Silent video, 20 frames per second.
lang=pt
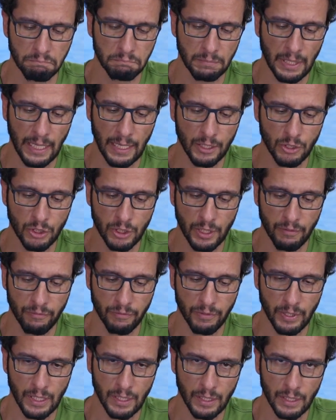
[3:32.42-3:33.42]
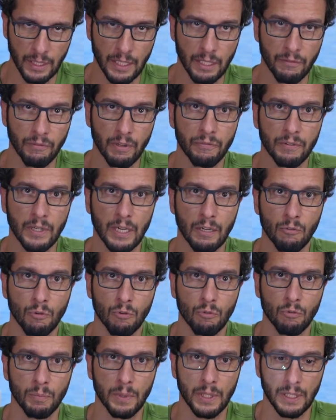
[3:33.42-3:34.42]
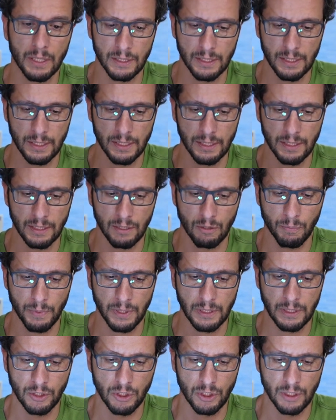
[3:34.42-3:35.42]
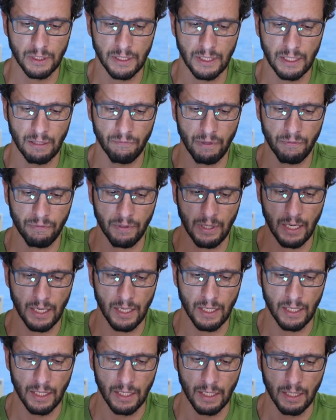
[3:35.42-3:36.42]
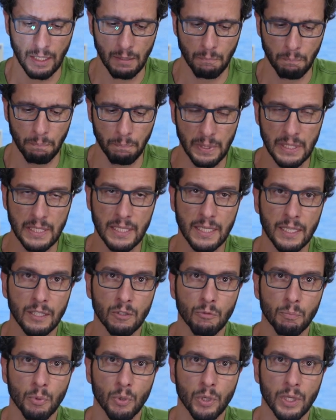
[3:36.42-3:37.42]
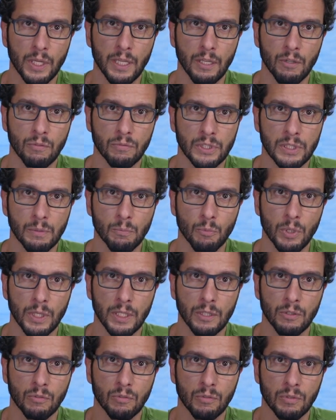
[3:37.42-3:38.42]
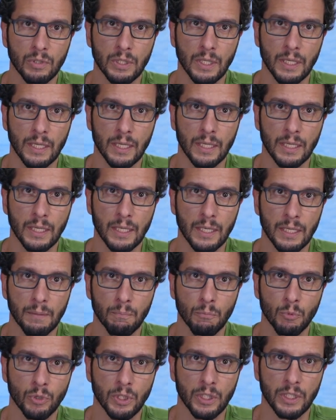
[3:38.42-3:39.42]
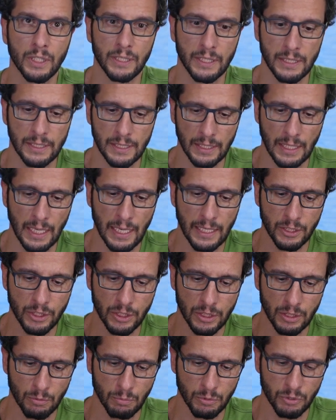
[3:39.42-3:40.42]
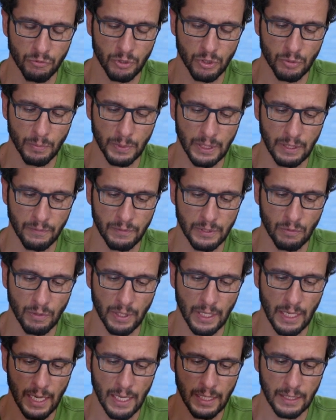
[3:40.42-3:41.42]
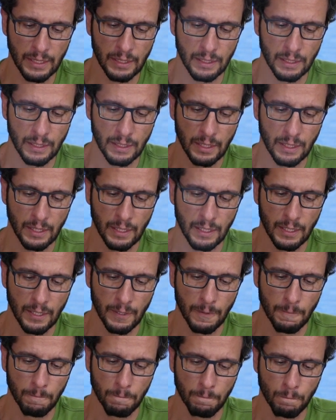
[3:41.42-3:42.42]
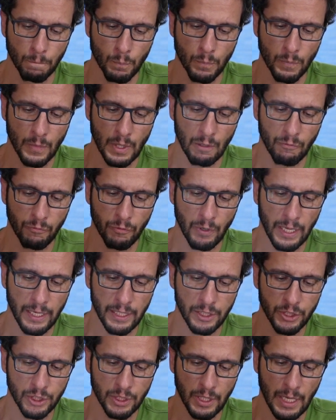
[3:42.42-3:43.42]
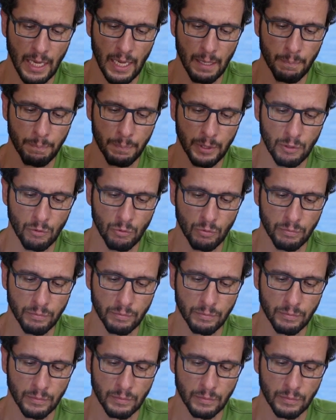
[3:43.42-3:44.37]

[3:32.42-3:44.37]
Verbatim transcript: tela de TV, ele vai ficar com algumas, como é que se diz? Ele vai ficar piscando um pouquinho, simulando, uh, mudando a intensidade, como se fosse uma televisão ligada. Flash rápido.